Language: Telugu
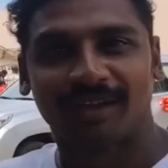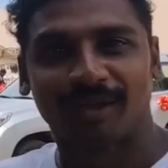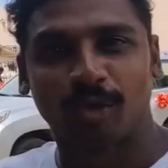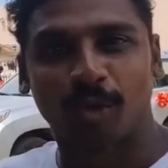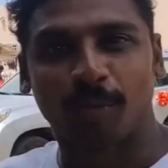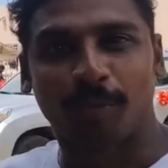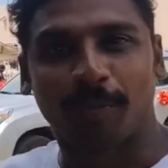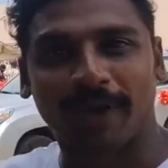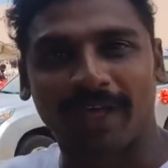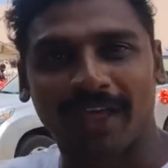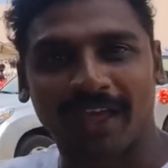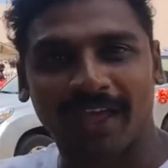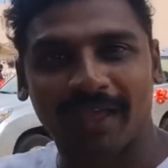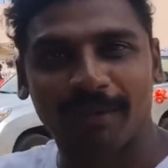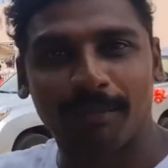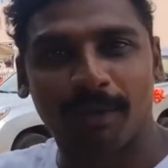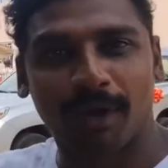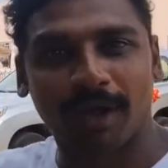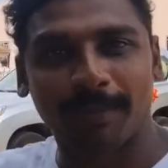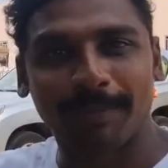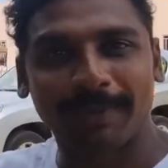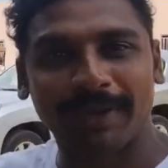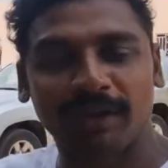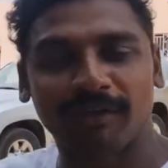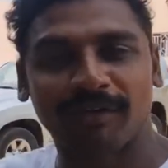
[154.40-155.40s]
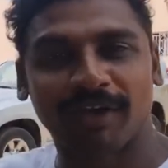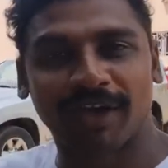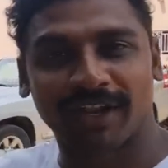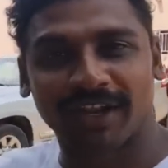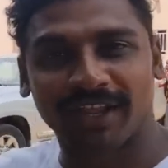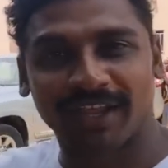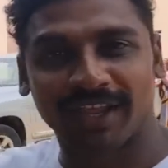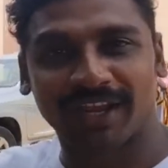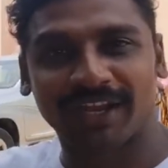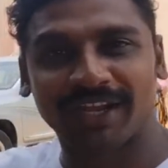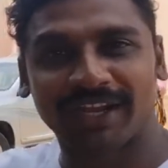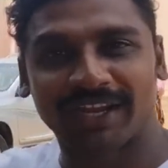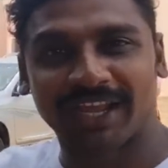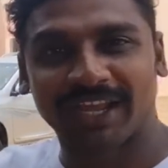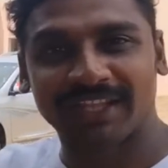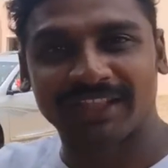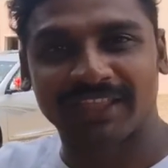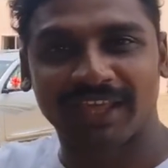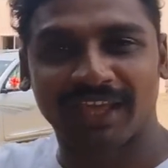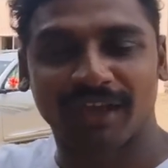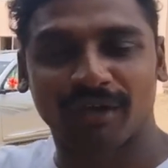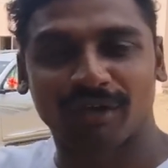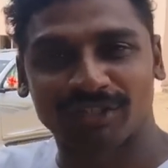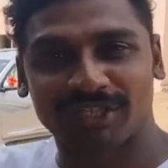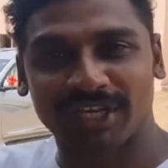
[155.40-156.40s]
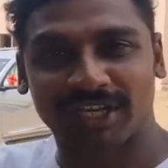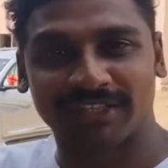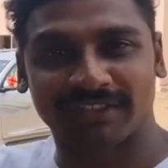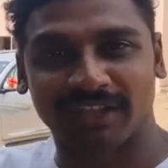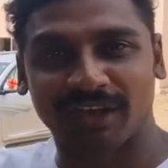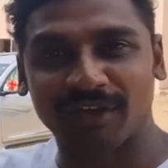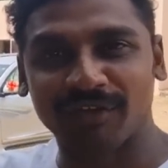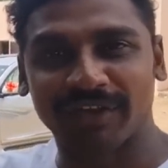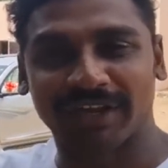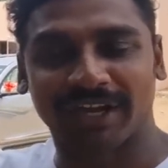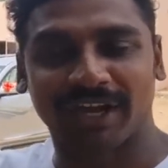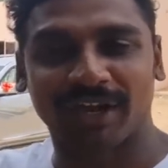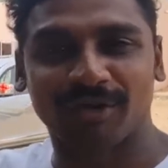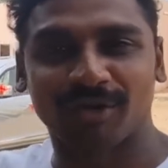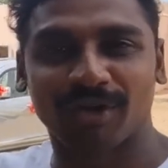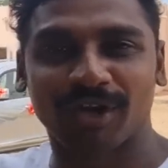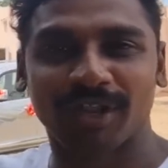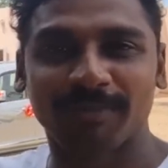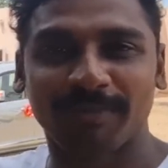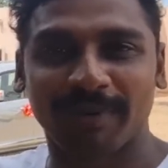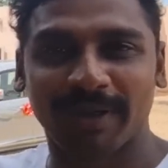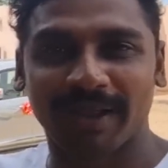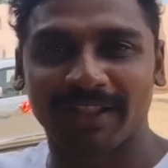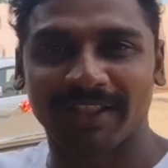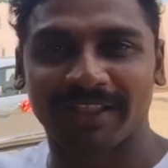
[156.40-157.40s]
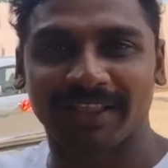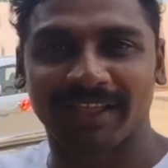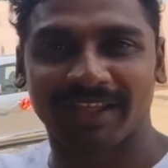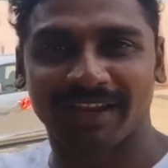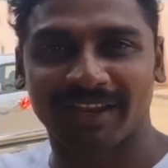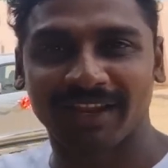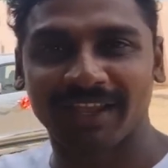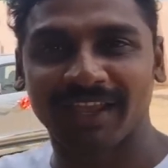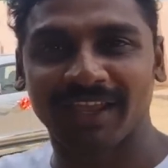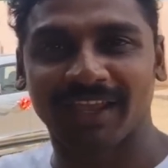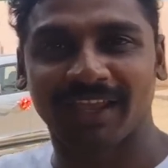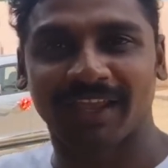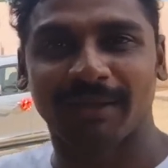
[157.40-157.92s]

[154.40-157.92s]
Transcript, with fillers: ఇప్పుడే మగపల్లి వారి ఇంటికైతే వచ్చేసాం ఇక్కడ నుండి బయలుదేరి